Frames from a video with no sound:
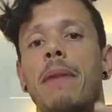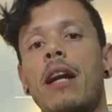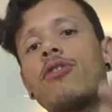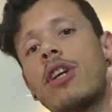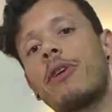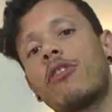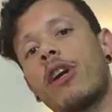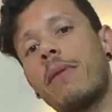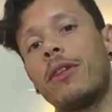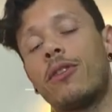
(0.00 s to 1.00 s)
para los
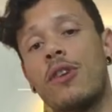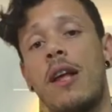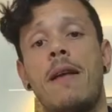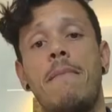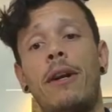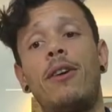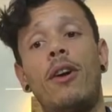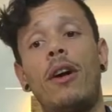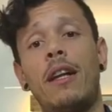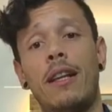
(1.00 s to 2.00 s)
avituallamientos,
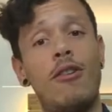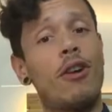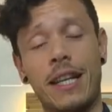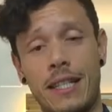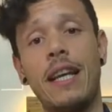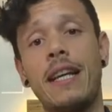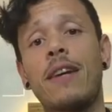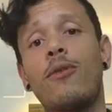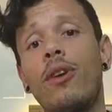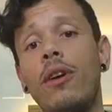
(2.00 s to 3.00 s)
pero lo que sí es
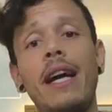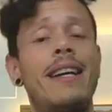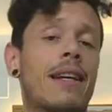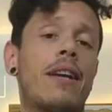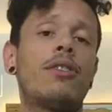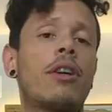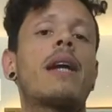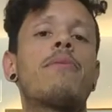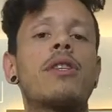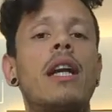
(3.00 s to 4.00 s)
seguro es que no
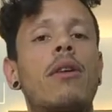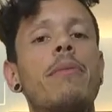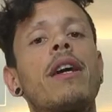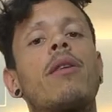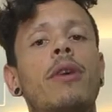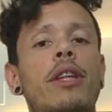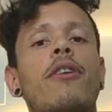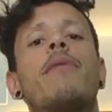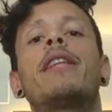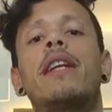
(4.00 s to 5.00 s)
tocaremos ya la comida como
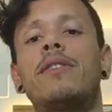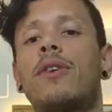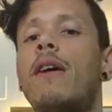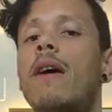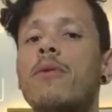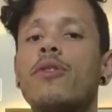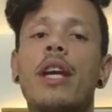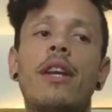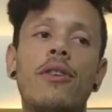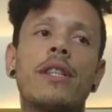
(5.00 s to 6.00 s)
anteriormente la
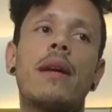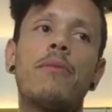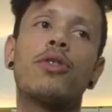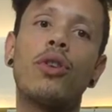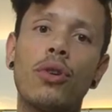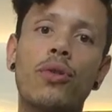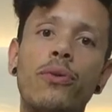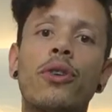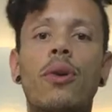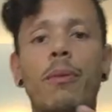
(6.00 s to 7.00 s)
tocábamos y no estaremos todos
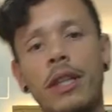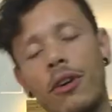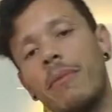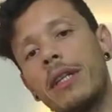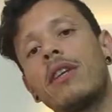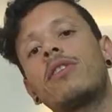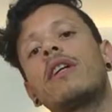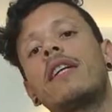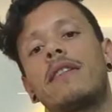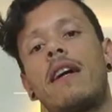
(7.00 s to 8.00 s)
juntos como anteriormente
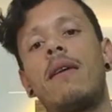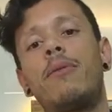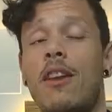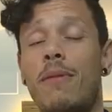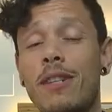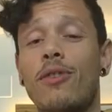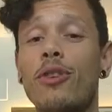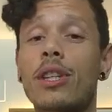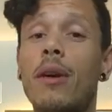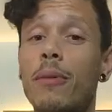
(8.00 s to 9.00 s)
estábamos. Lo más
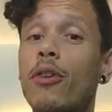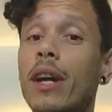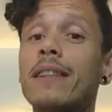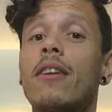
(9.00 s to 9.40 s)
seguro es que a lo mejor